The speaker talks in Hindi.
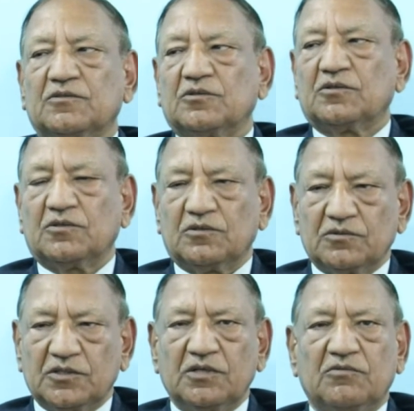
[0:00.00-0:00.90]
तो
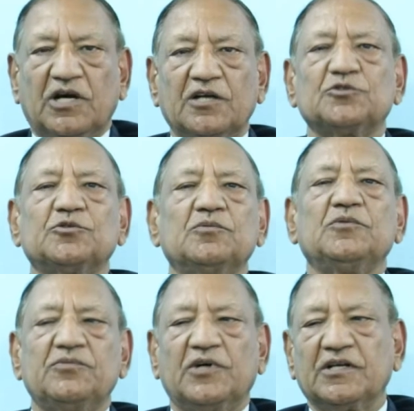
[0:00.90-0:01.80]
द रिवार्ड शुड
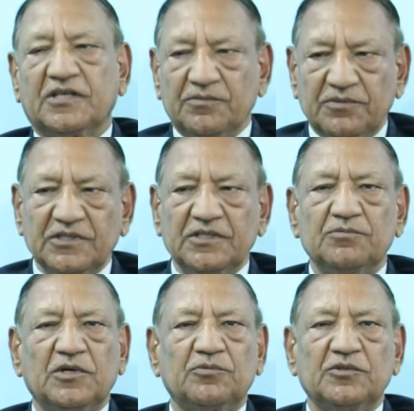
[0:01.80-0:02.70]
बी फॉर कीपिंग
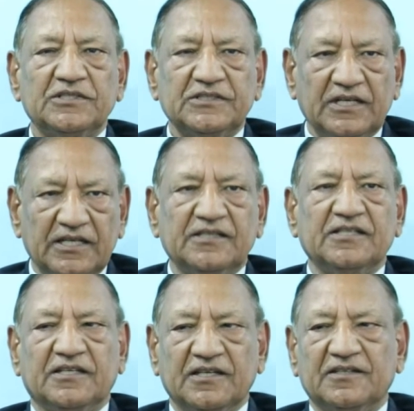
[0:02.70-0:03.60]
द पॉपुलेशन
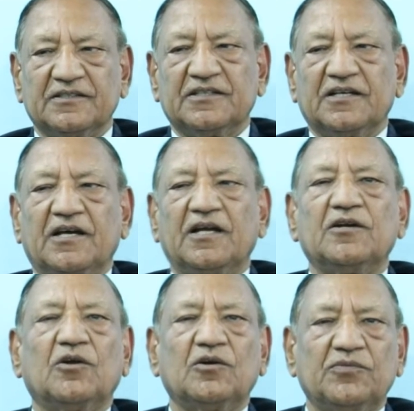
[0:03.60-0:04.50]
हेल्दी
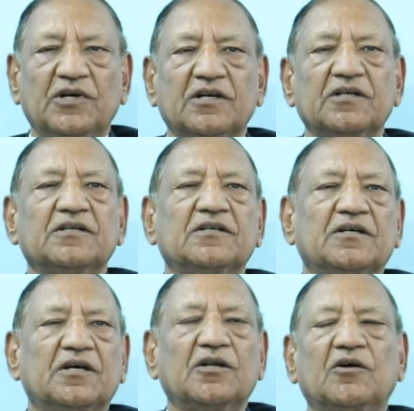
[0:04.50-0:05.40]
एंड नॉट फॉर
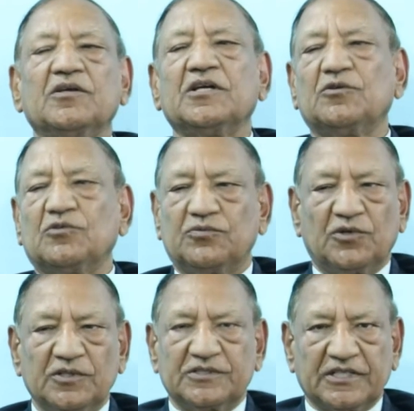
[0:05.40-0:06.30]
अलाउिंग इट टू
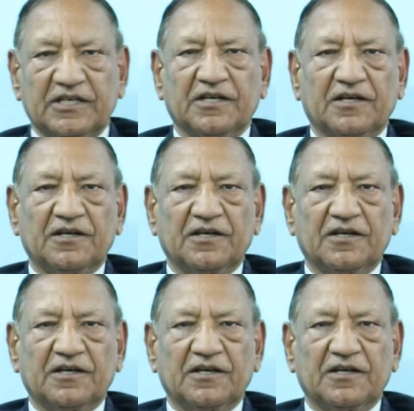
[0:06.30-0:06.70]
फॉल सिक